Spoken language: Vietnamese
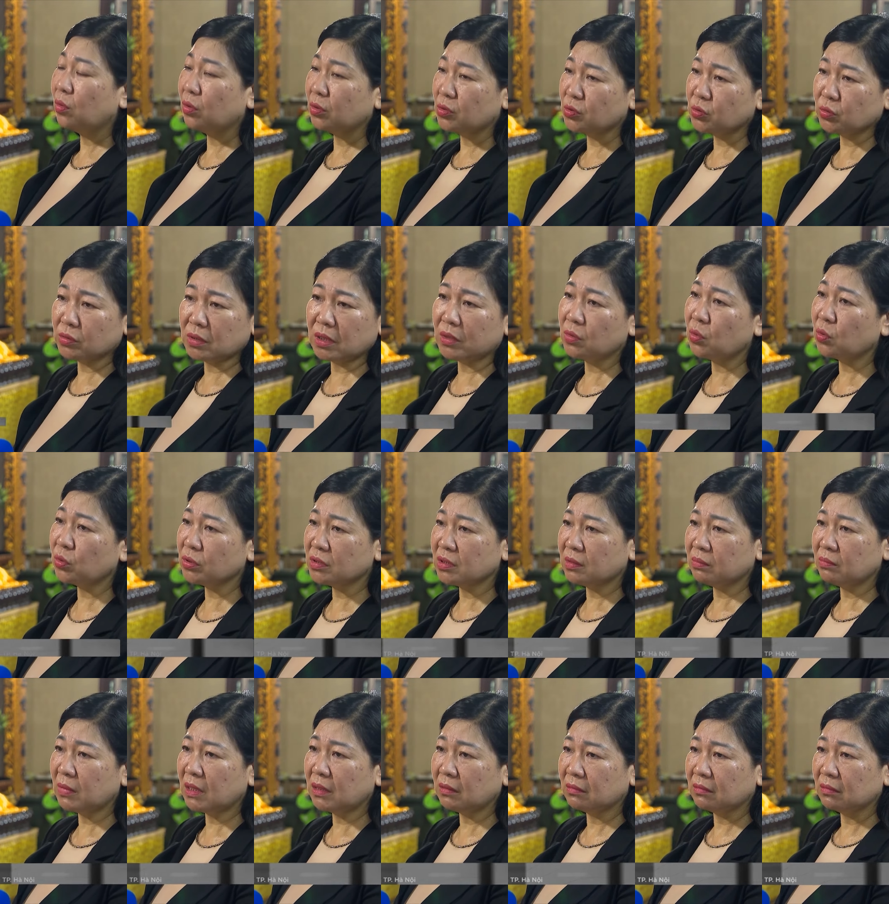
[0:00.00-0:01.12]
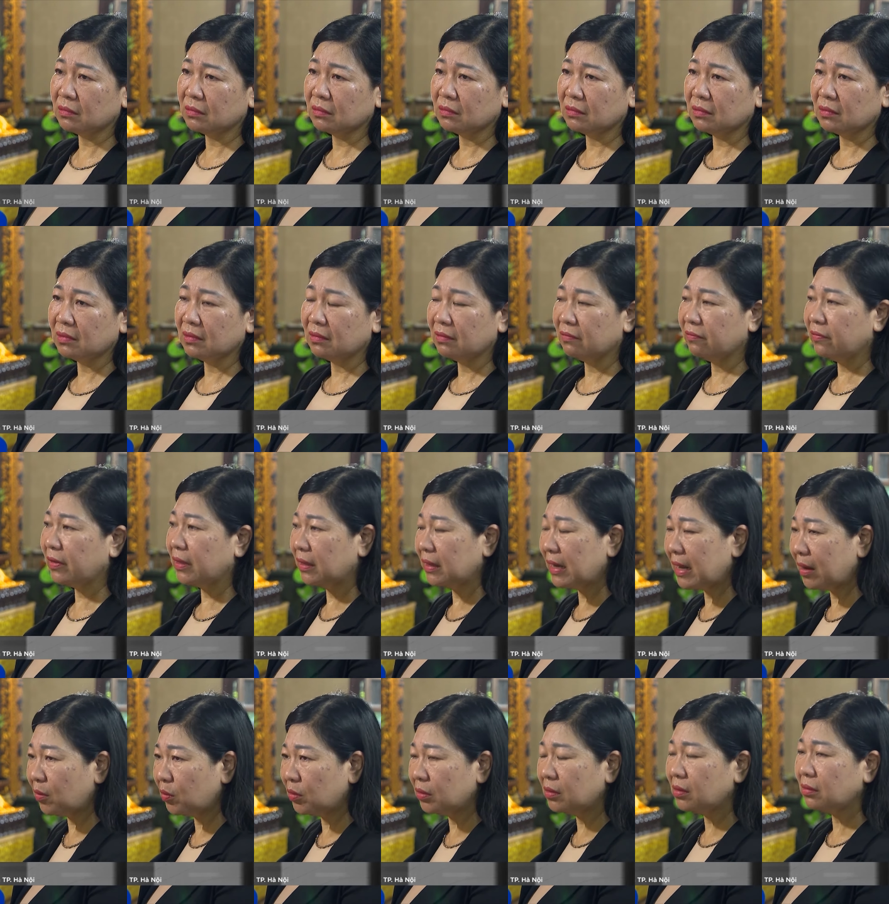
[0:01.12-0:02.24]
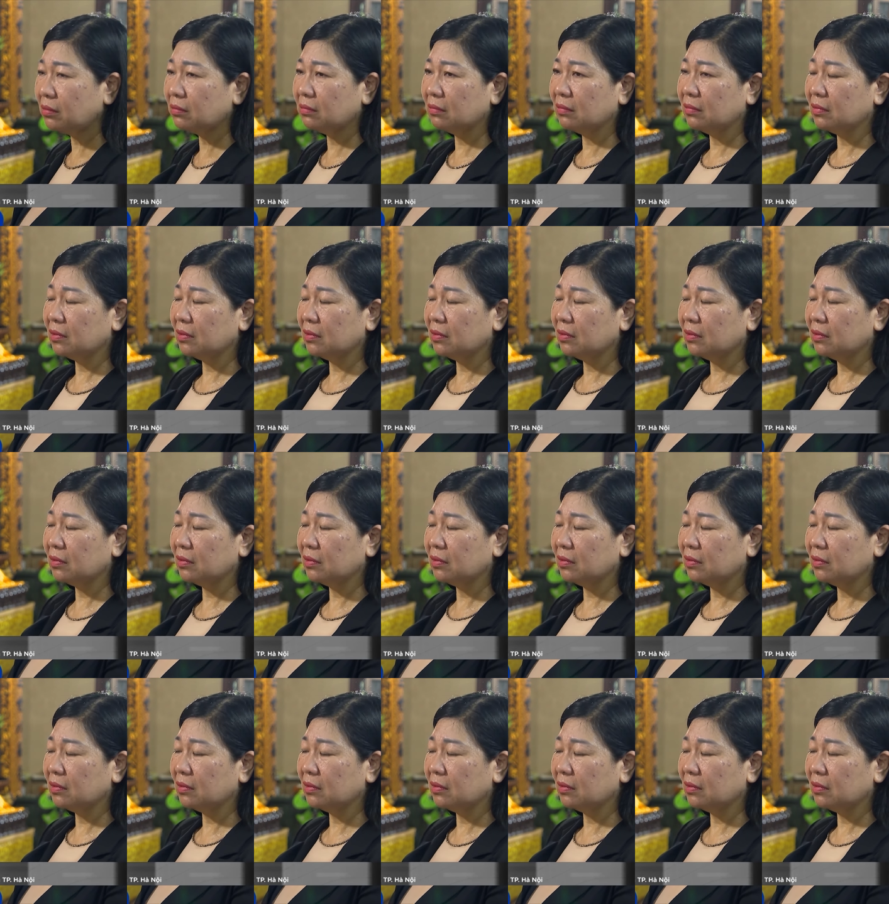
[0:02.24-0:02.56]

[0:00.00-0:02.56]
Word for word: của Chủ tịch Hồ Chí Minh về đạo đức,